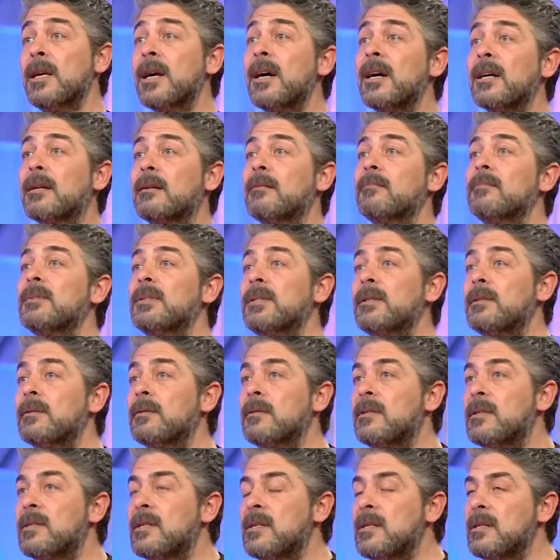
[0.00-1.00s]
ya sizde
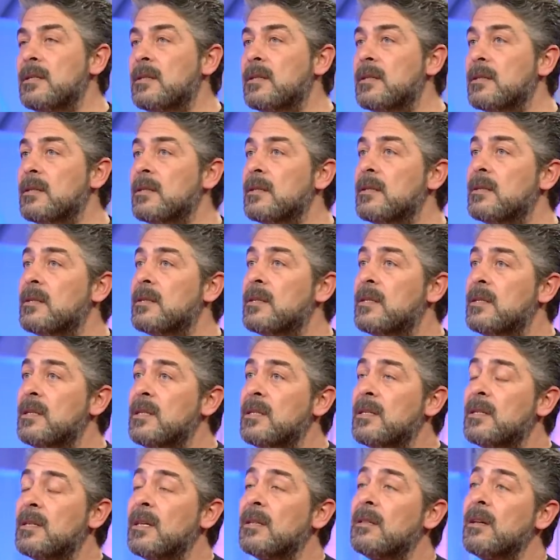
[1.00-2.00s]
olunca siz, oluyor bizde niye
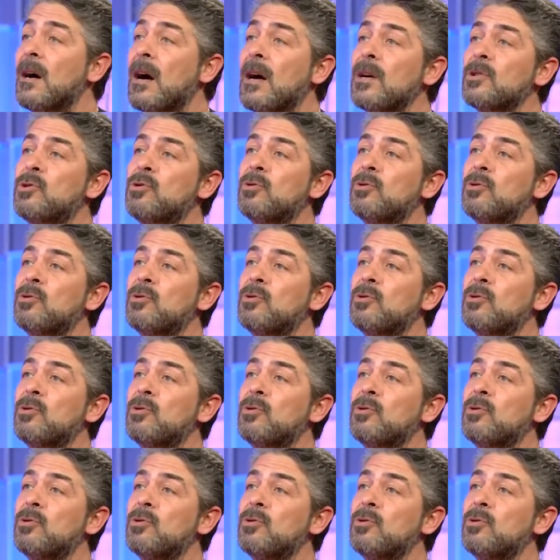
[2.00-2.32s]
Sizde daha ya?